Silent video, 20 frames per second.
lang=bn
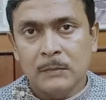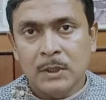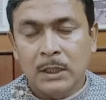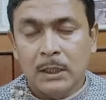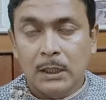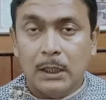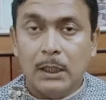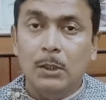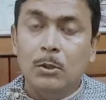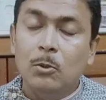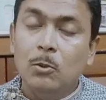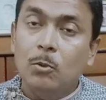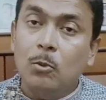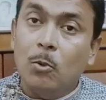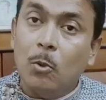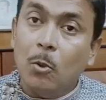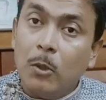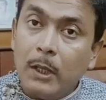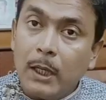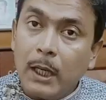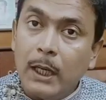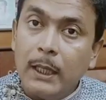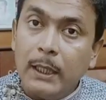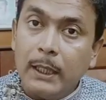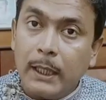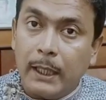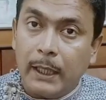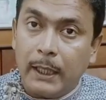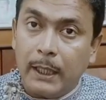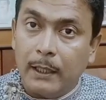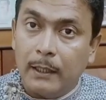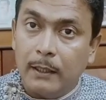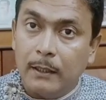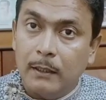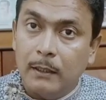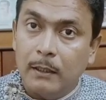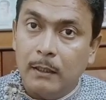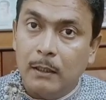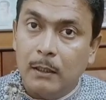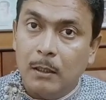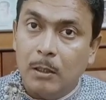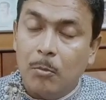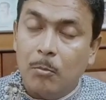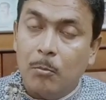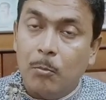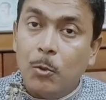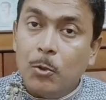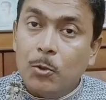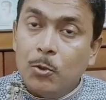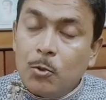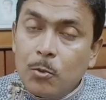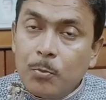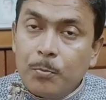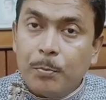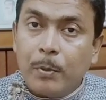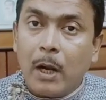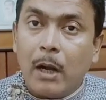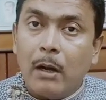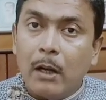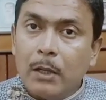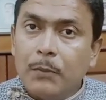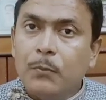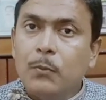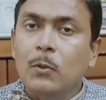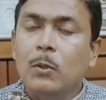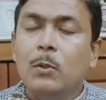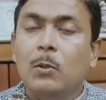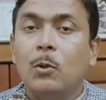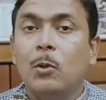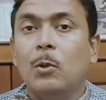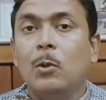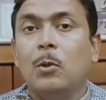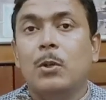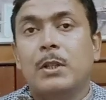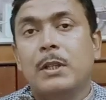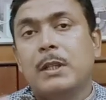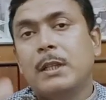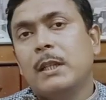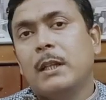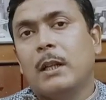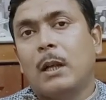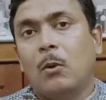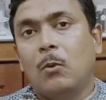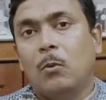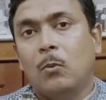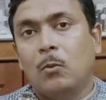কিন্তু টোটালটাই প্রচুর পাওয়ারফুল গ্রহ হচ্ছে রাহু